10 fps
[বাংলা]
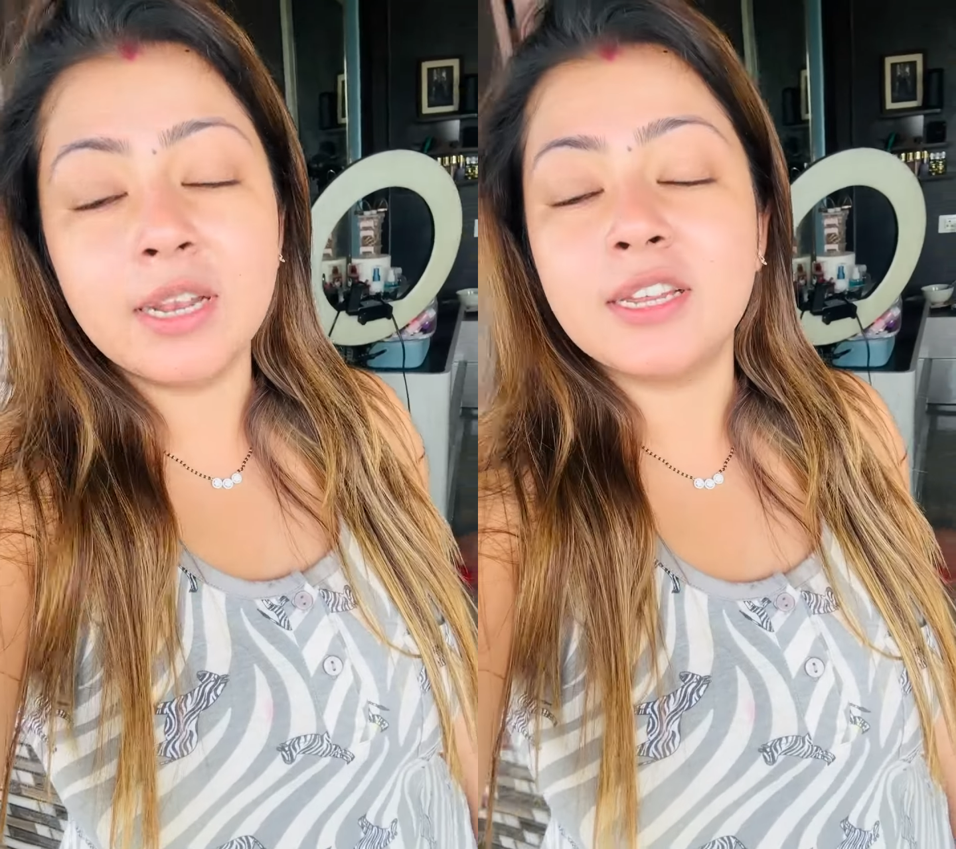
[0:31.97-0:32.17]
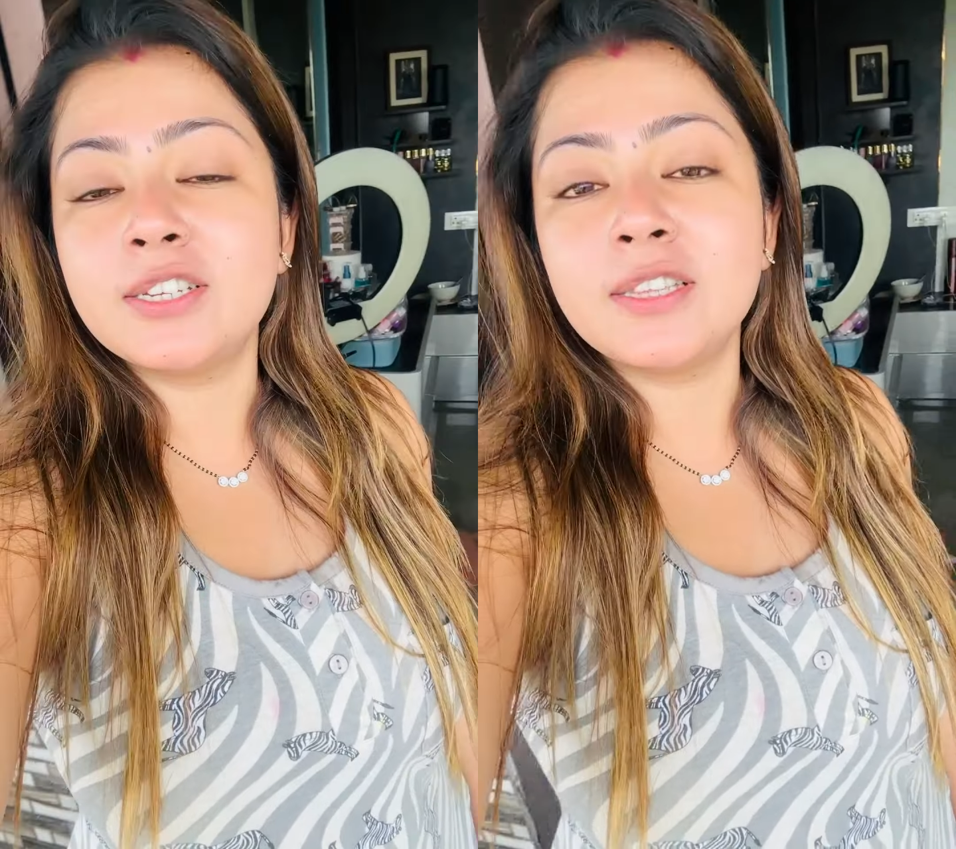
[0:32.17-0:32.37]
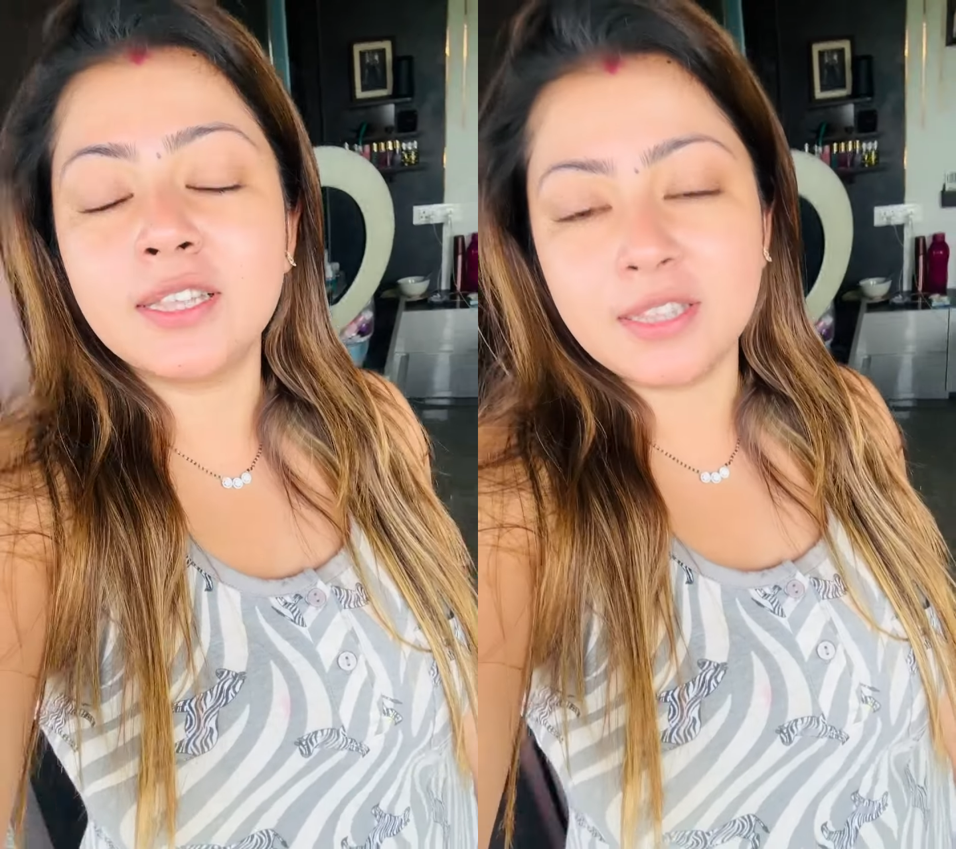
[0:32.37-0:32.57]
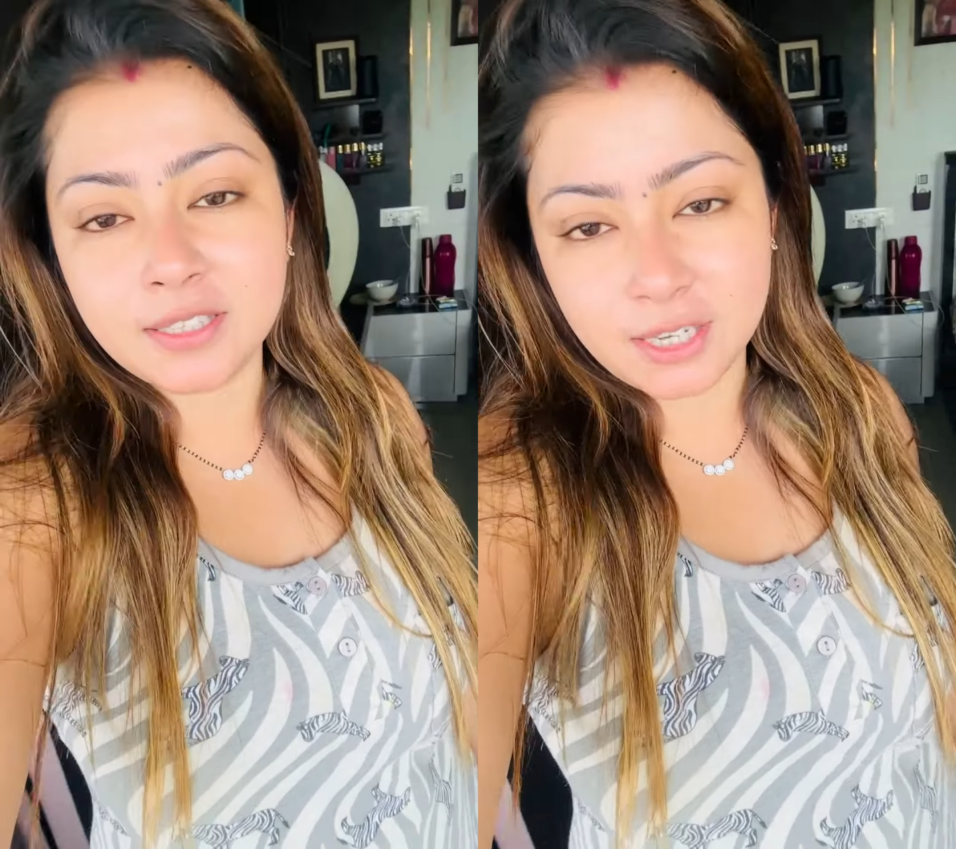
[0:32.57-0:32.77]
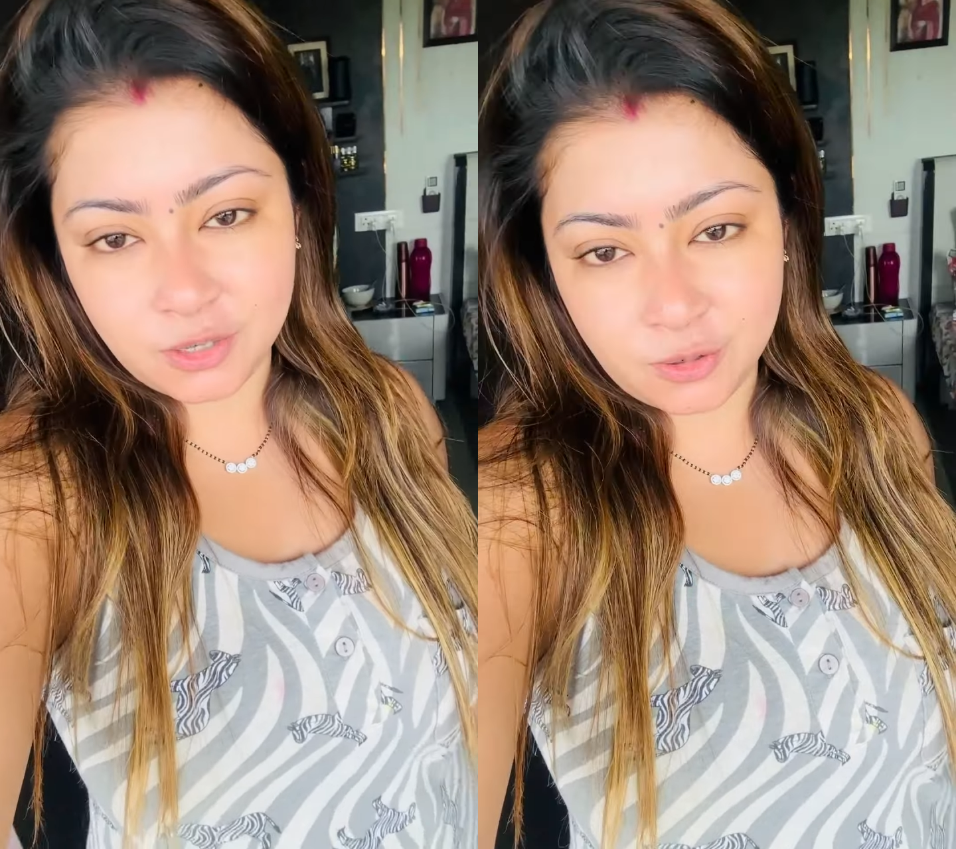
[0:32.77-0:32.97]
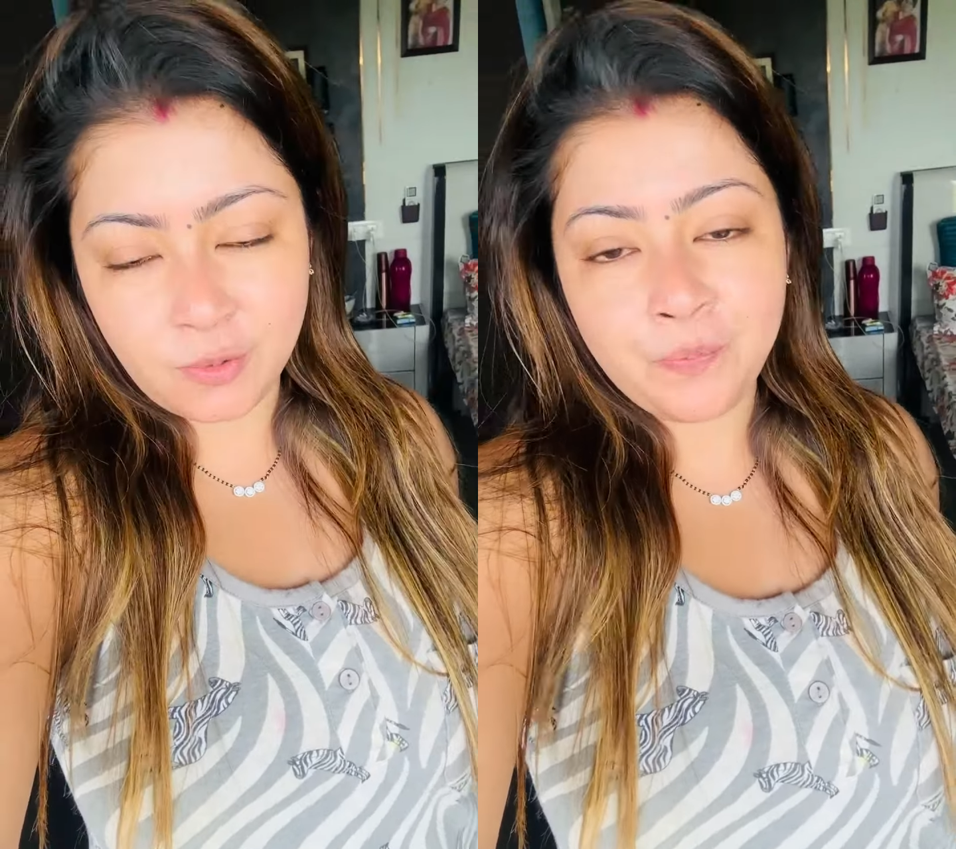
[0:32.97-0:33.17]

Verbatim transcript: কালেকশন দেখতে চেয়েছো